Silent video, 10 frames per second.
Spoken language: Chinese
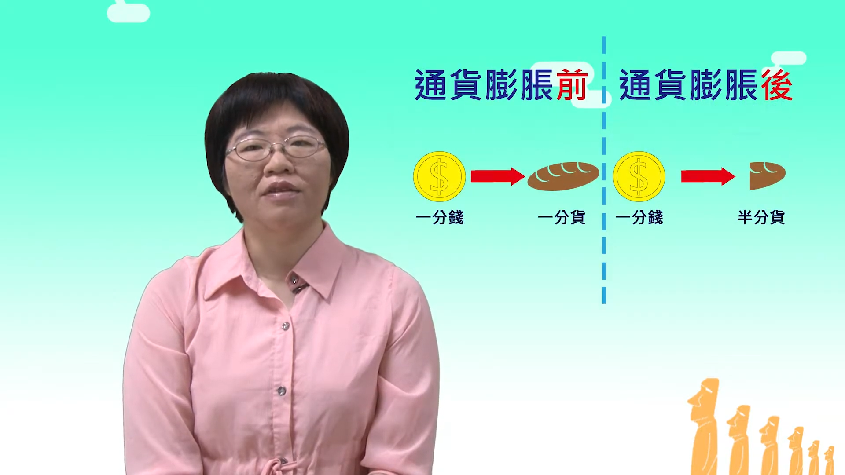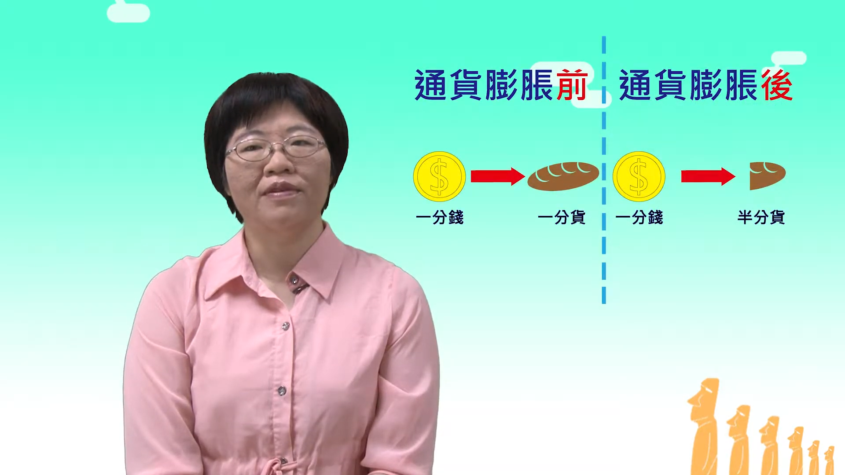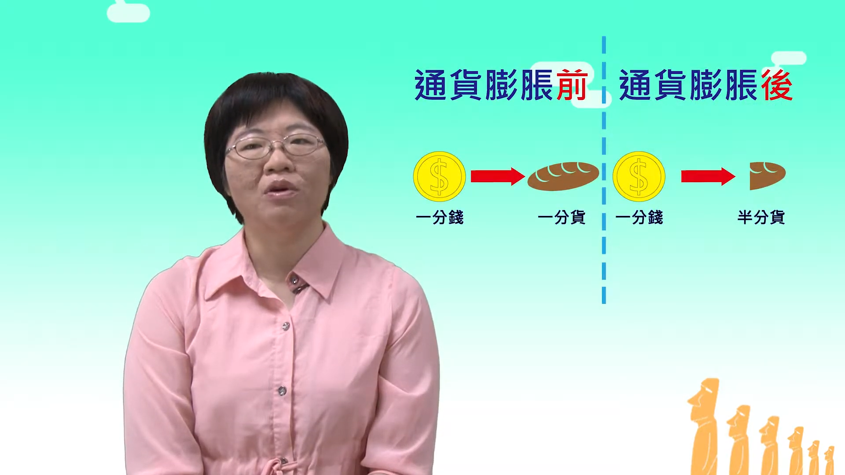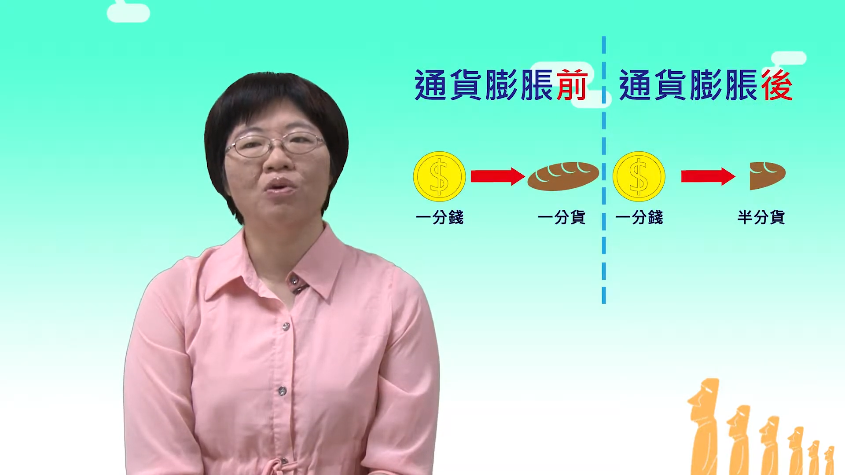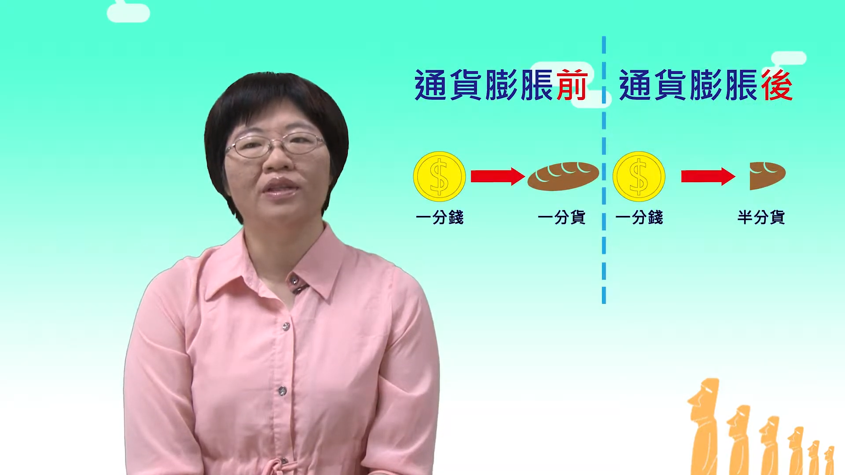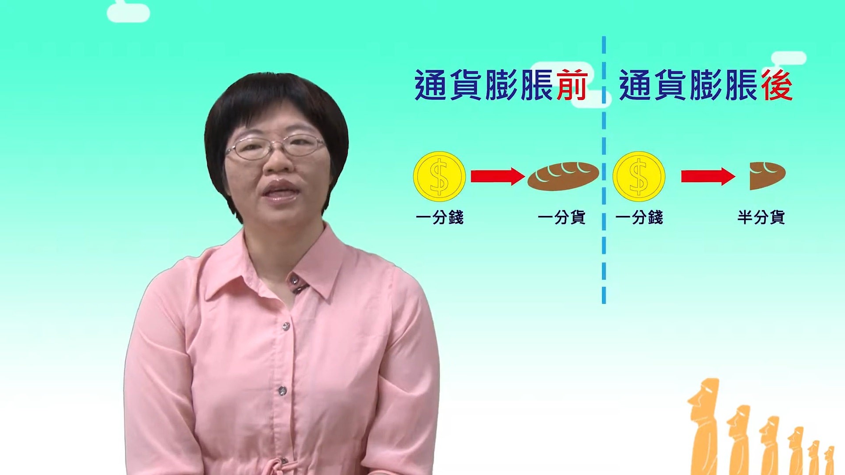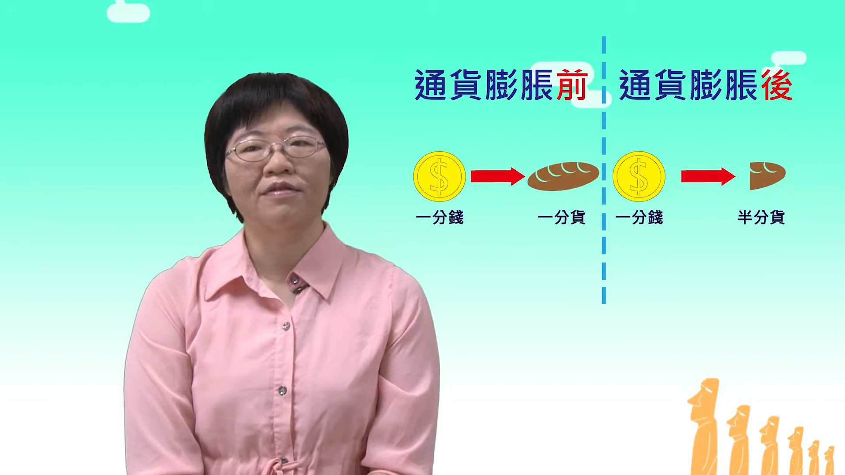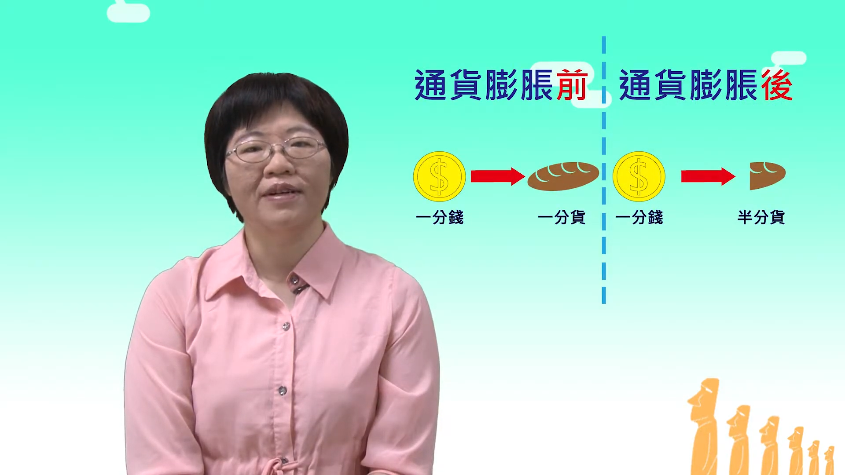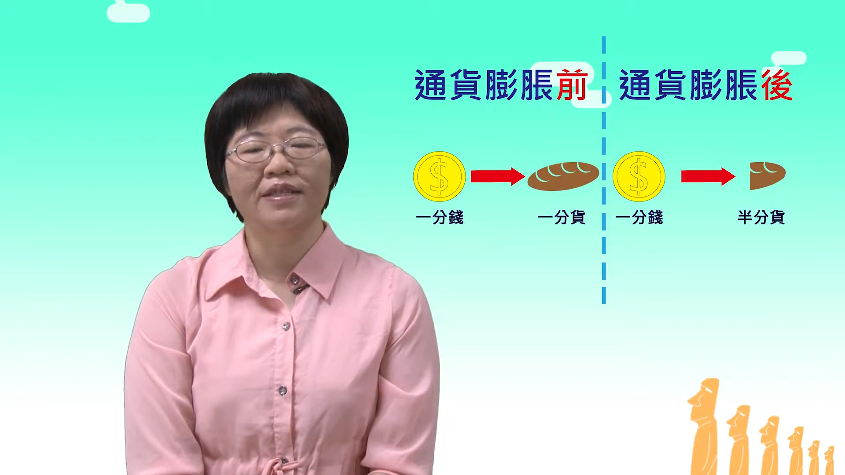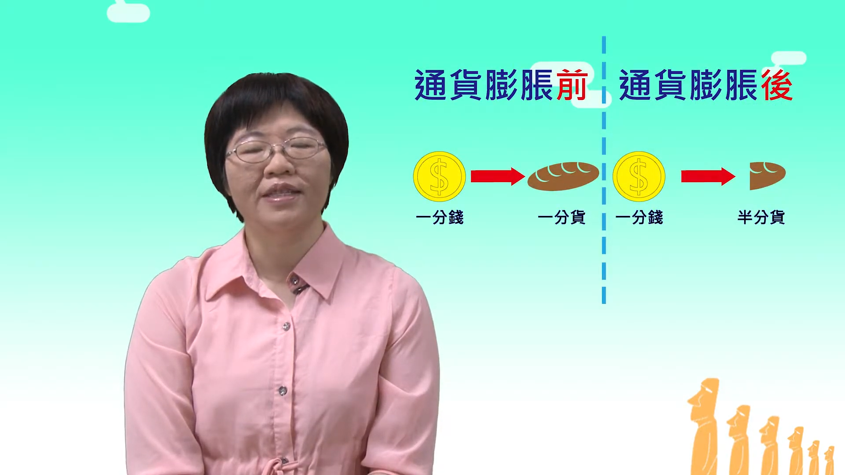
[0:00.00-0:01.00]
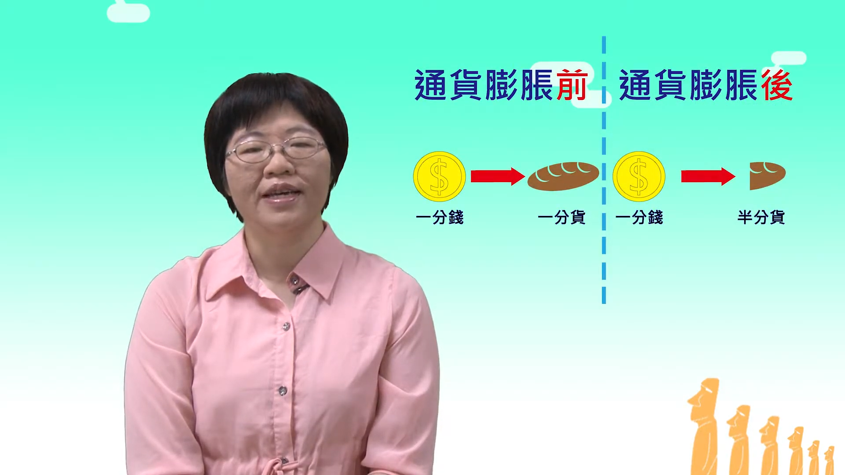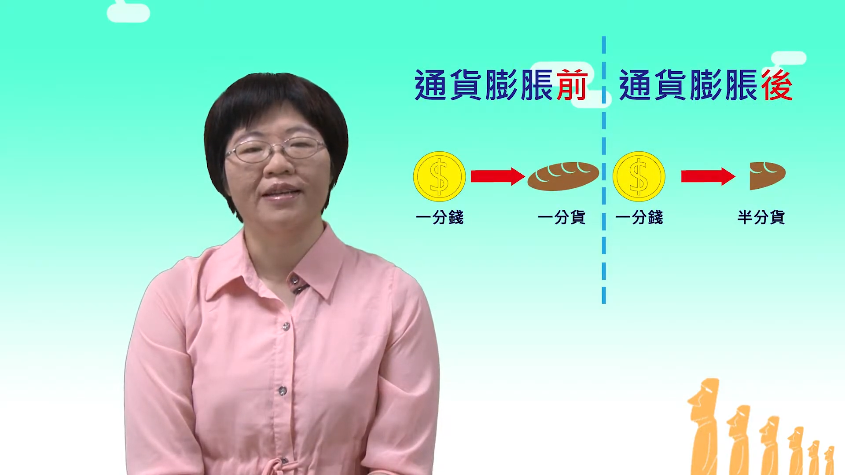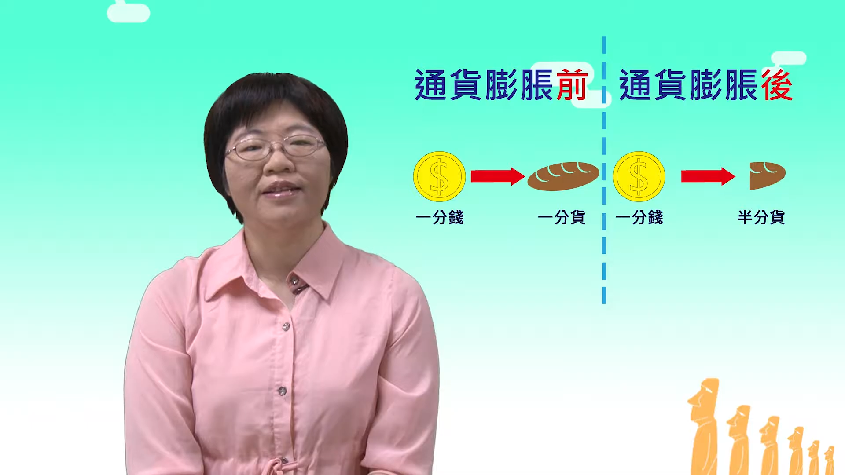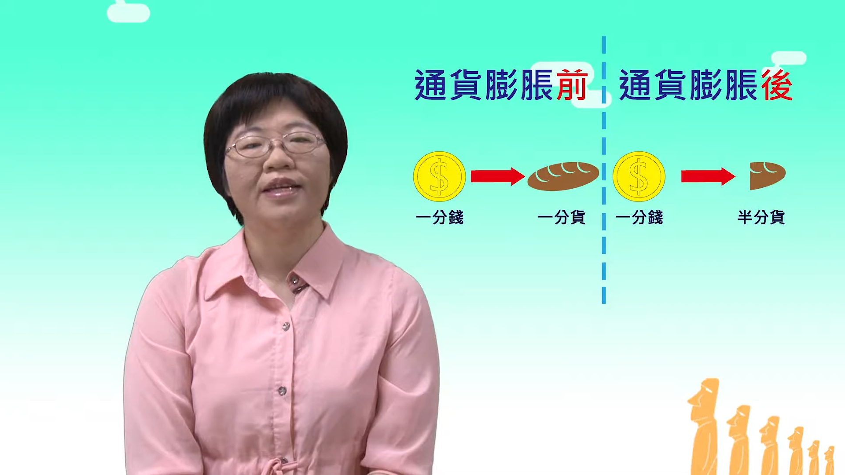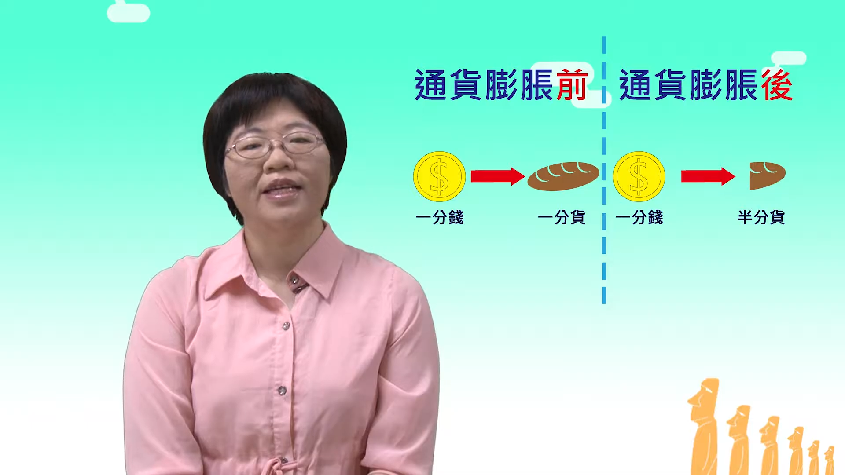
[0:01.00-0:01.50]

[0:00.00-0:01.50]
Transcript: 一分货的一分钱，